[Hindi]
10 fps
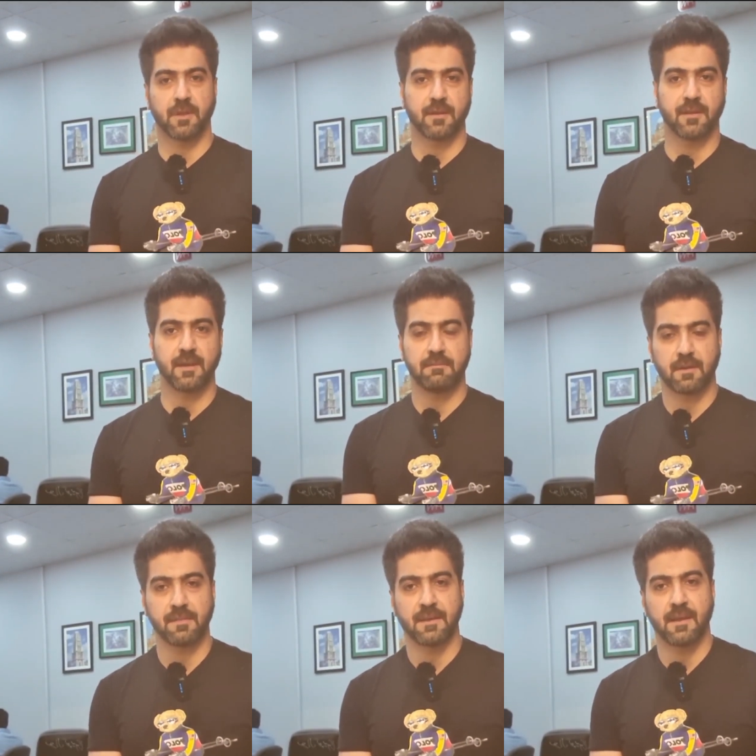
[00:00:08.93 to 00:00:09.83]
देखने के लिए
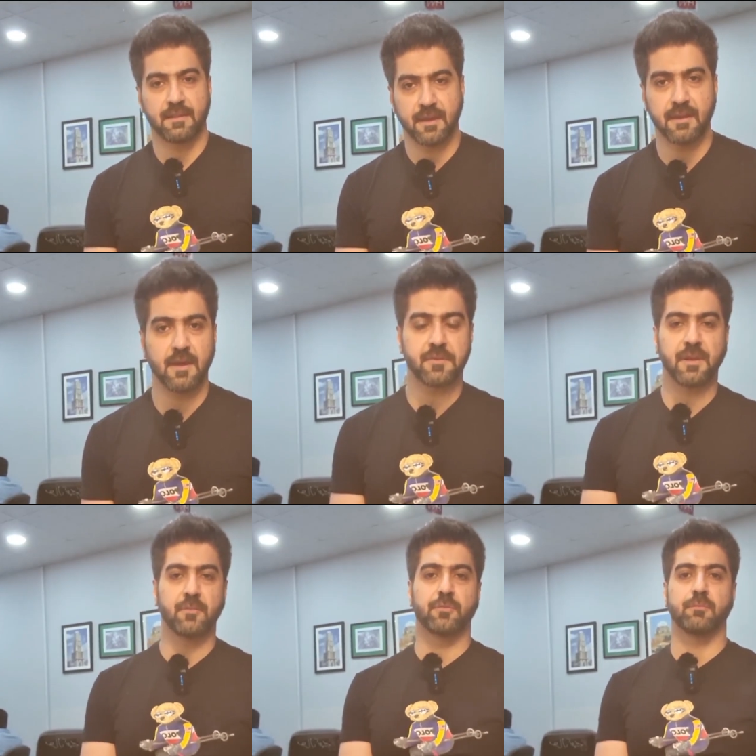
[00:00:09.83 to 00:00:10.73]
वक्त निकाला जी हाँ
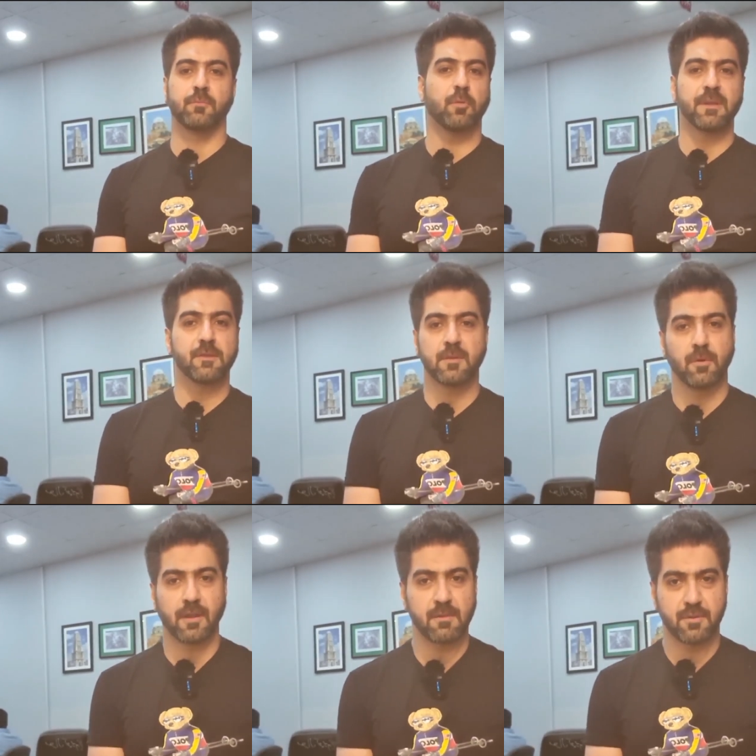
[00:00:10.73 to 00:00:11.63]
नाजरीन दो बड़ी अजीब
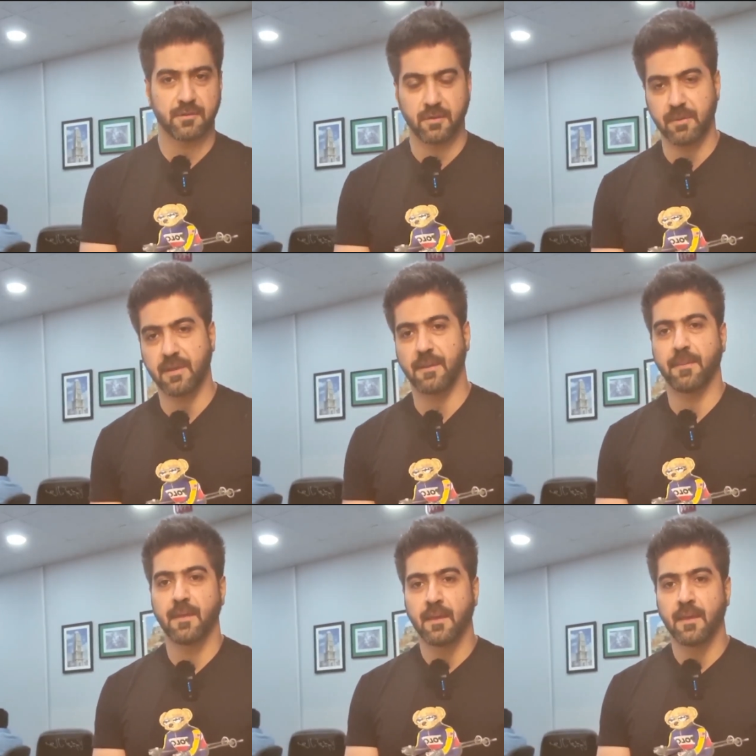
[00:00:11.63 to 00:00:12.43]
गरीब चीज़ें हुई हैं